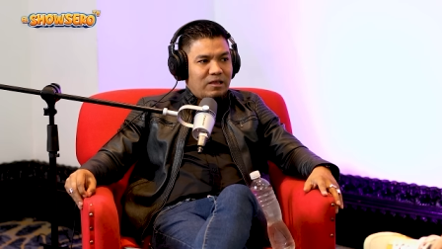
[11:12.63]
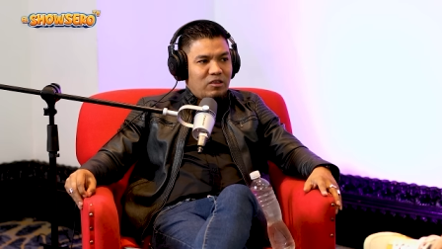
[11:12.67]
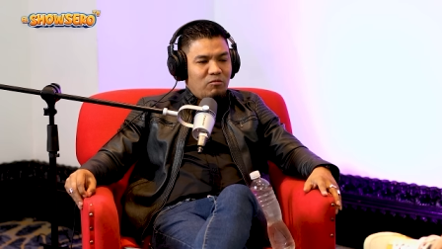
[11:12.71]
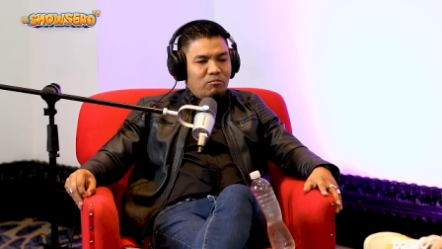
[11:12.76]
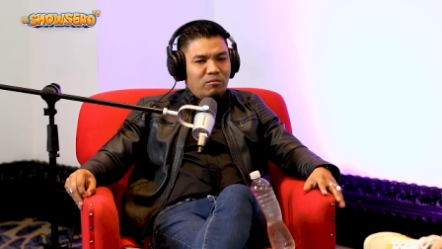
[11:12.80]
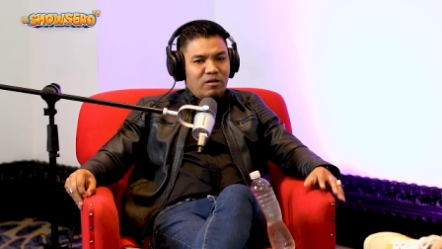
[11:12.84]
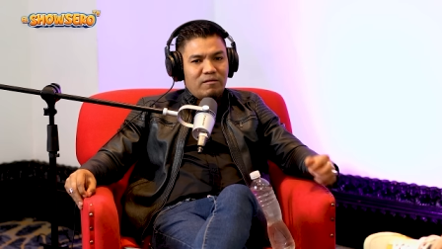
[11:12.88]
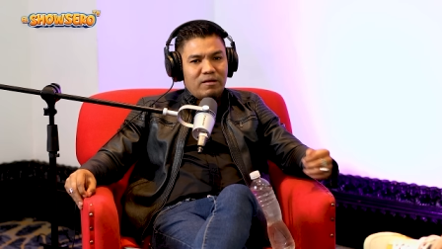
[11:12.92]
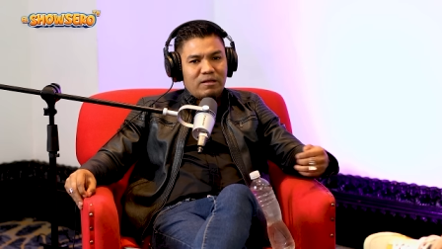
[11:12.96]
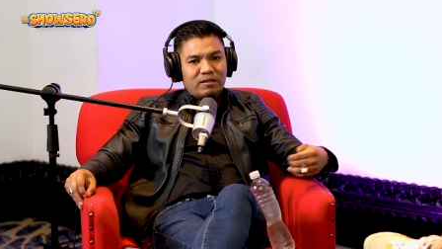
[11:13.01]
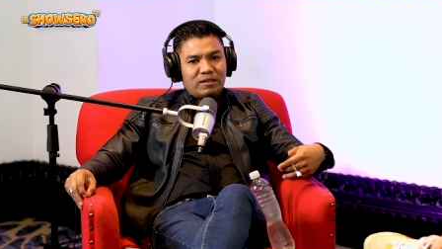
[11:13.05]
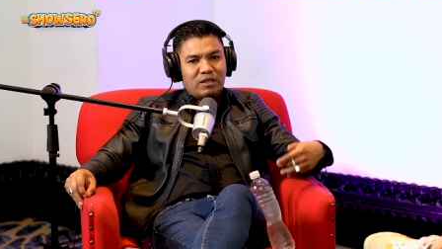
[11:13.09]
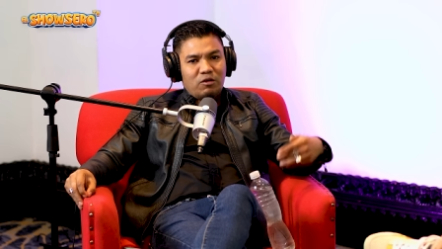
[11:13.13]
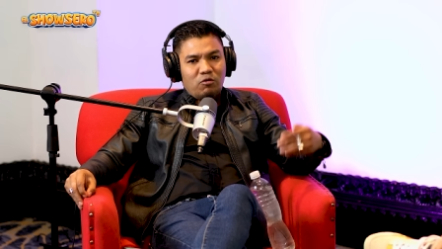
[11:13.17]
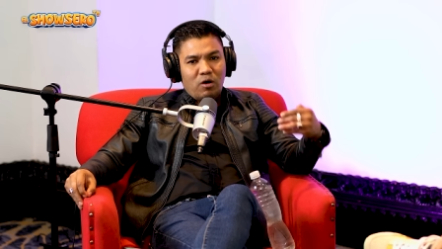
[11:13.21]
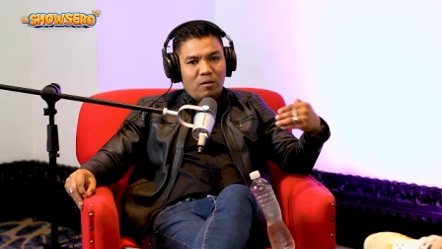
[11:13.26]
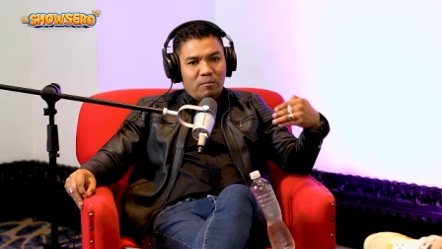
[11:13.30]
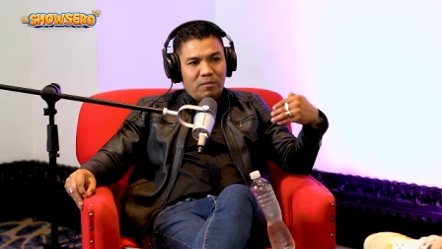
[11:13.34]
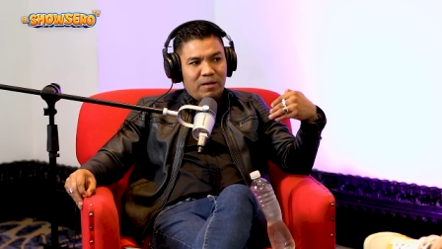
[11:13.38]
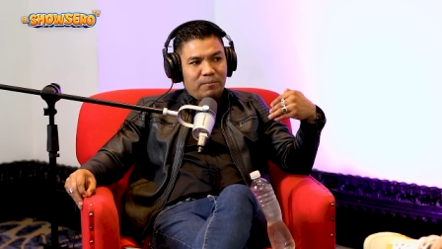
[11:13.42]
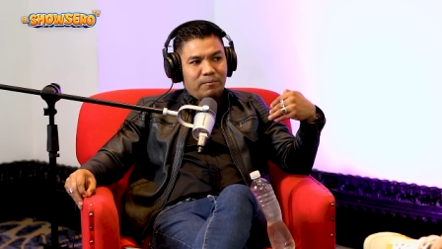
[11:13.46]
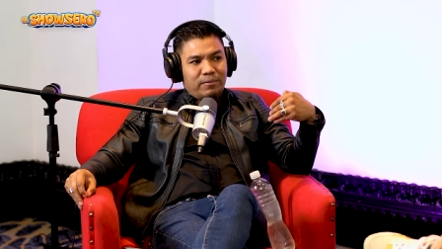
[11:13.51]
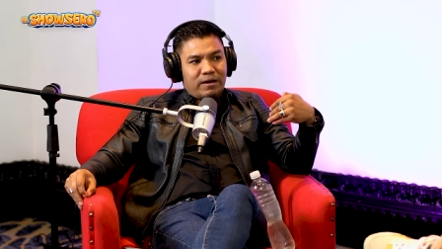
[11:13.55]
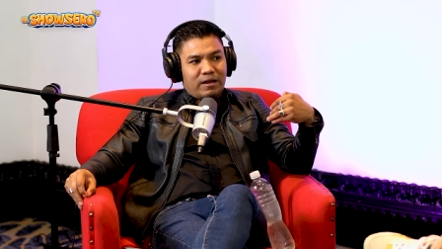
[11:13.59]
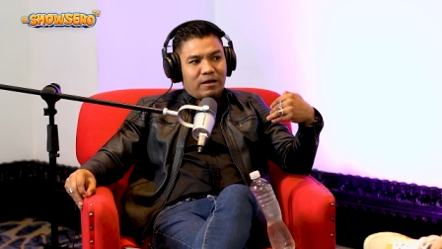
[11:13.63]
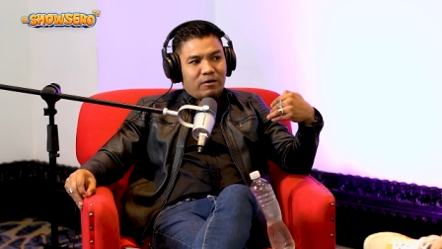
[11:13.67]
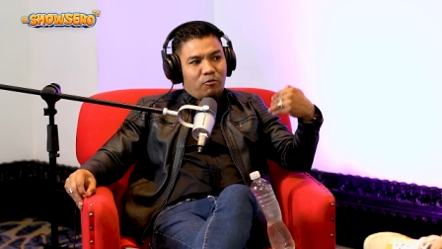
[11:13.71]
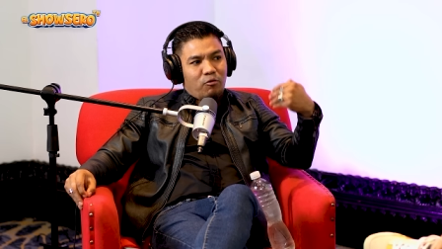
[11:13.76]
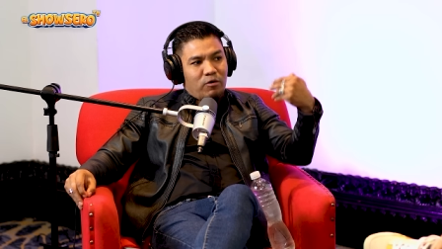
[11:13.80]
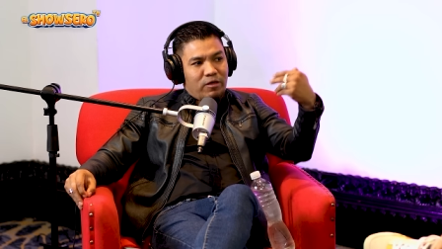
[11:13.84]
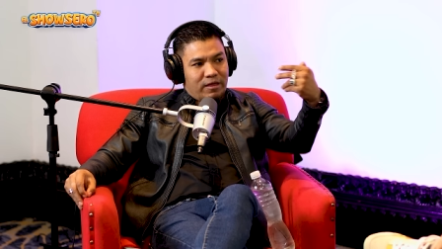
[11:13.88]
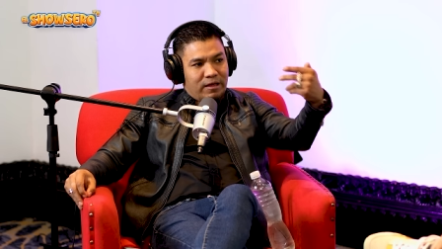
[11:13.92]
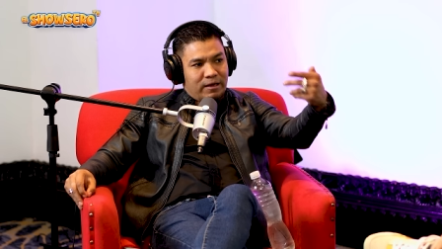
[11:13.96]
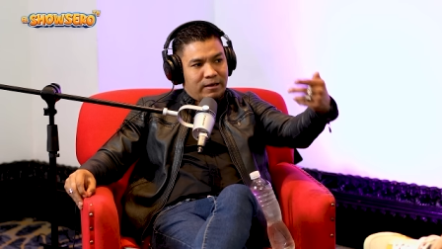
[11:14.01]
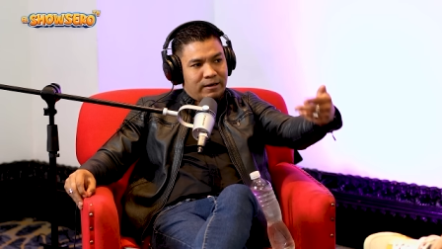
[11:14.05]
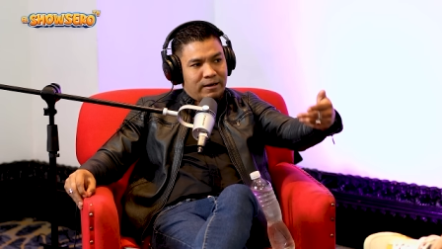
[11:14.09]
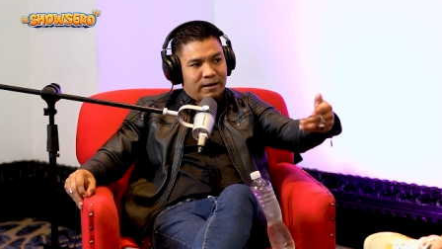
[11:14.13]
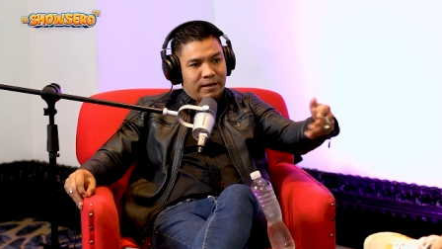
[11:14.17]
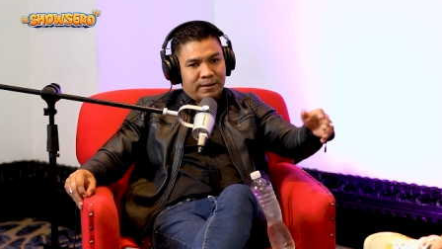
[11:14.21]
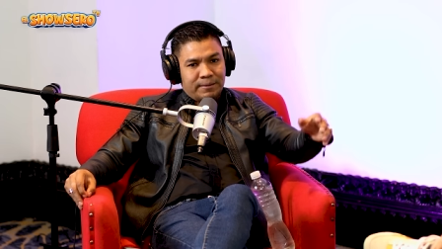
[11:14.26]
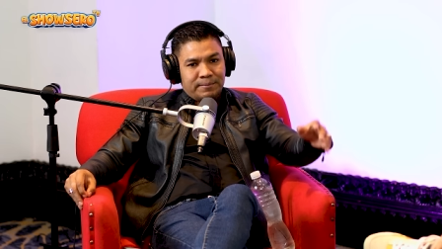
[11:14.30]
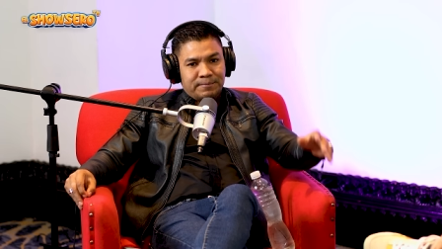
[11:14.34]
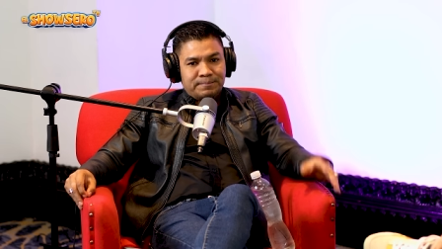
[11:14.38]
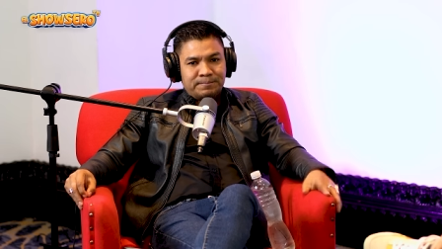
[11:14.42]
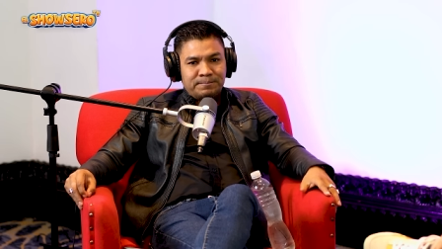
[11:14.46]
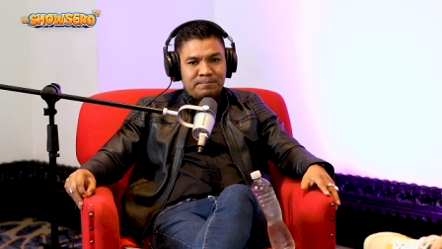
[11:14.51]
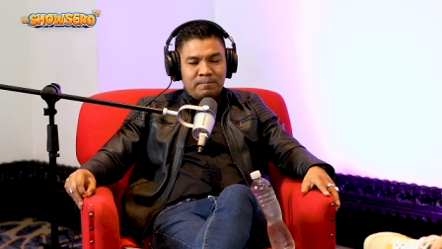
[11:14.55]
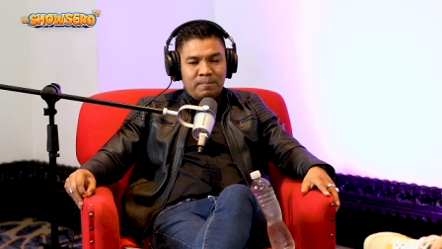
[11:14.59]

Dios me bendijo a mí para cuidarla.